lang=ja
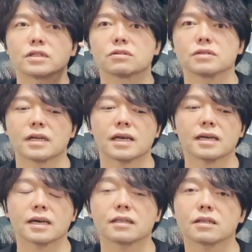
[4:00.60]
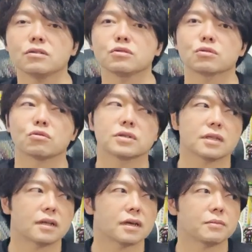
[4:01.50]
にするんじゃないかっていう、そういっ
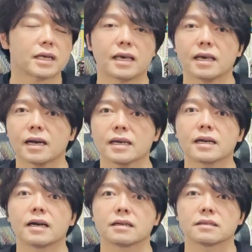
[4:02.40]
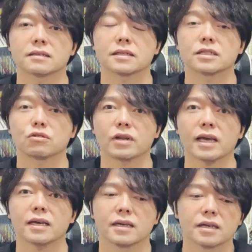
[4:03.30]
たまあ警戒感ですよ
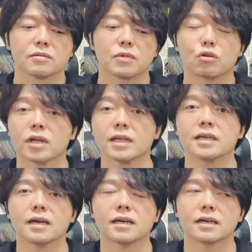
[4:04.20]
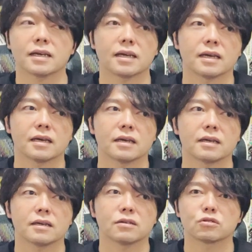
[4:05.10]
ね。まあ、この辺りが、
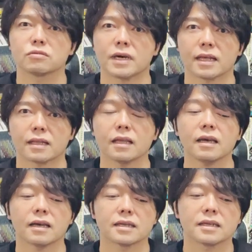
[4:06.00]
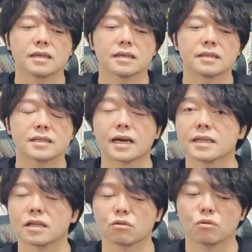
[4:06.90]
えー、含まれて下
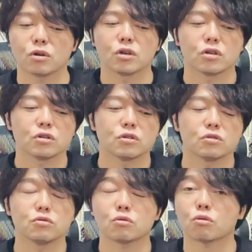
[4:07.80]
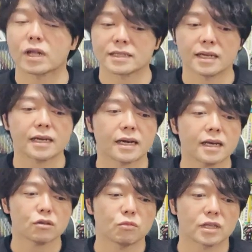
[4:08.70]
がったというところなんじゃないか
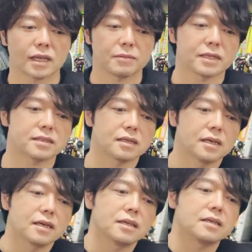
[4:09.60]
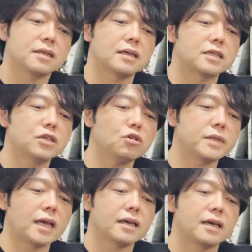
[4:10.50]
思っています。で、金曜
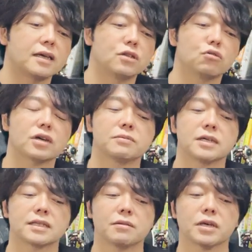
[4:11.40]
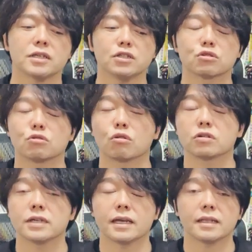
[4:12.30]
日ね、えー、日本株は
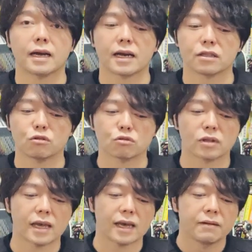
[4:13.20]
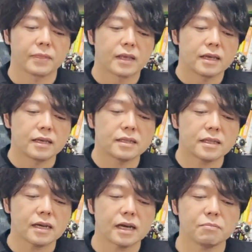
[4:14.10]
326円高ということで、一
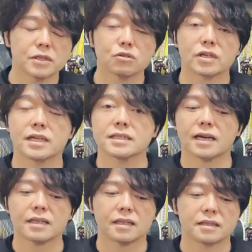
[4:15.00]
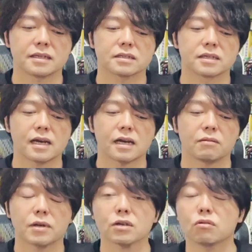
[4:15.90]
旦反発の兆しがあったんです
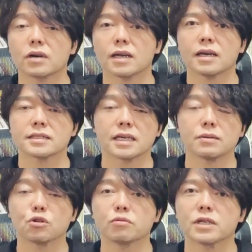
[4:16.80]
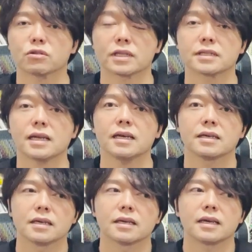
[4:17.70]
が、またここから先物を見るとですね、
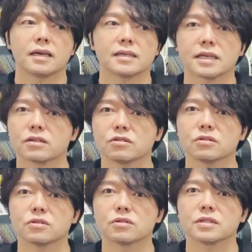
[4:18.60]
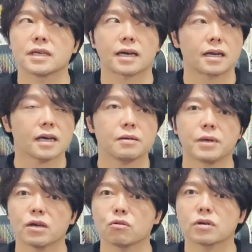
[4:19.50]
えー、昨夜から
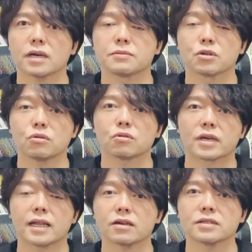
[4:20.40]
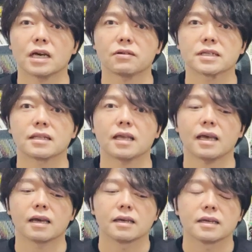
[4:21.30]
米国株の下落に合わせ
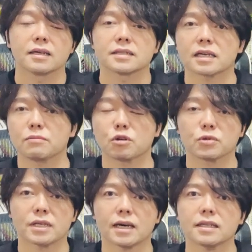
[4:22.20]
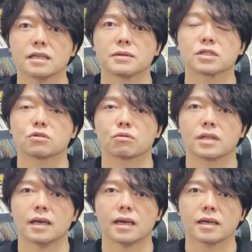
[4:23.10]
て先物も下がっていますの
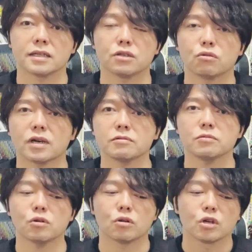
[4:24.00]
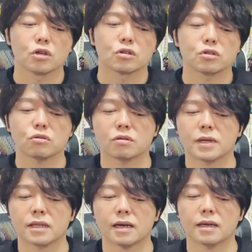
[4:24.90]
で、日本株もちょっと
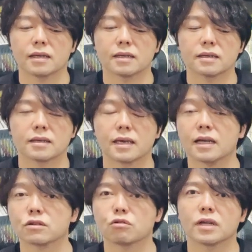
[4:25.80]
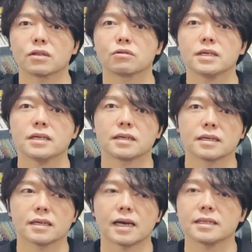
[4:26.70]
また下落トレンドに
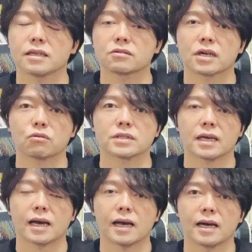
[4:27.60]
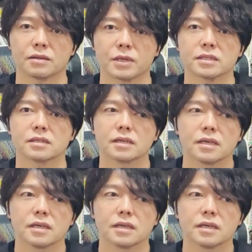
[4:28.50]
入っていく可能性があります。